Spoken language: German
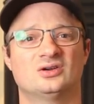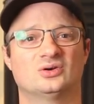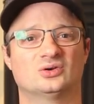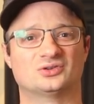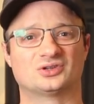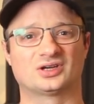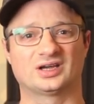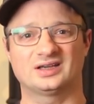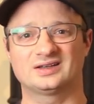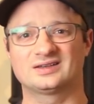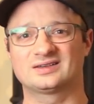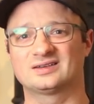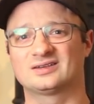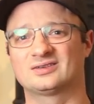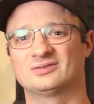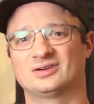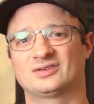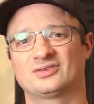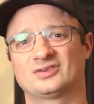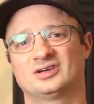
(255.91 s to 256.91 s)
und rechts
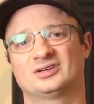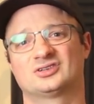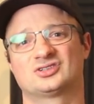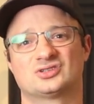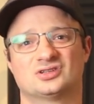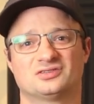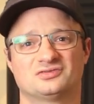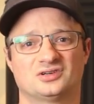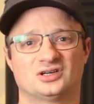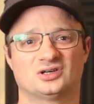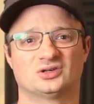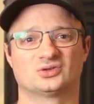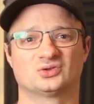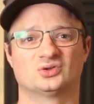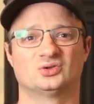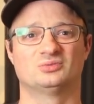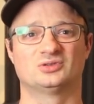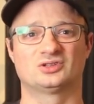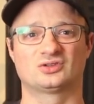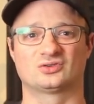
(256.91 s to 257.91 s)
das
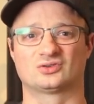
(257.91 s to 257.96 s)
Wasserstoffauto mit